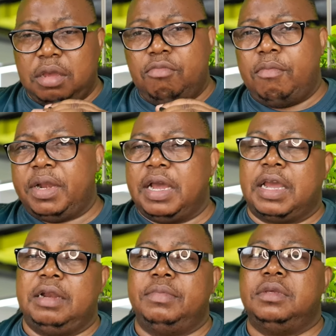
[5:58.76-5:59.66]
Un moment
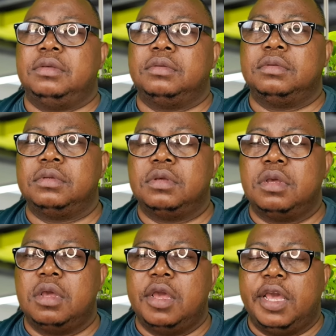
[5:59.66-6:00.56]
d'accalmie.
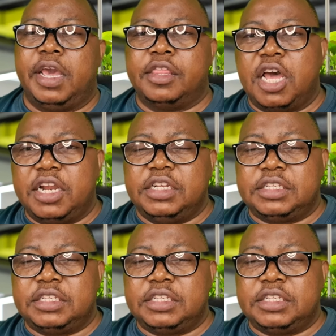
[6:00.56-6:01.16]
Et dans les